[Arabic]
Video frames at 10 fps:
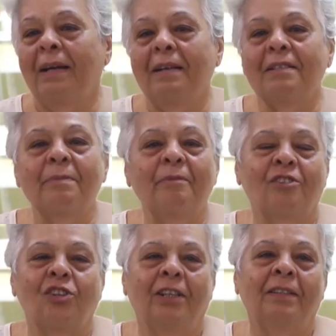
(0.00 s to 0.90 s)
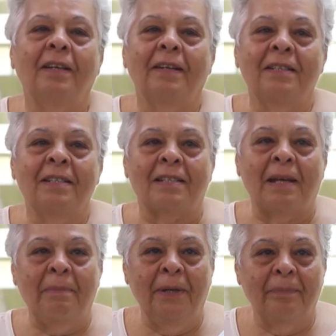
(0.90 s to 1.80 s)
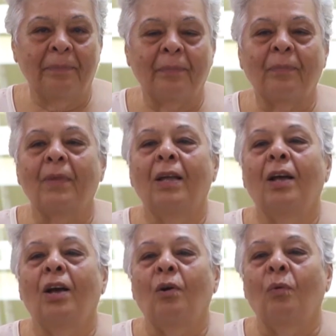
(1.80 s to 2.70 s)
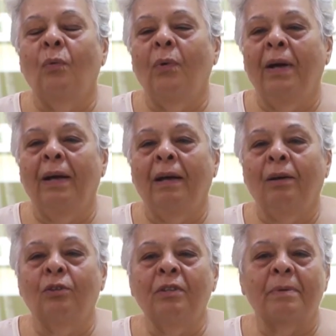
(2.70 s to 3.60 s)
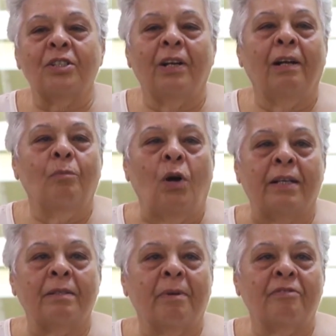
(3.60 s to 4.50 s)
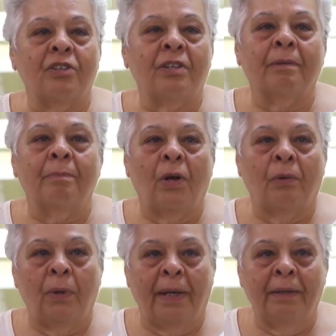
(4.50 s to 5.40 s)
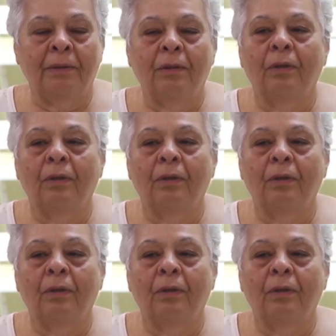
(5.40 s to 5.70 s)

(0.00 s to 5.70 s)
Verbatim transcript: أنا اسمي فيوليت أنيس سامي وكنت بشتغل محاسبة في شركة مقاولات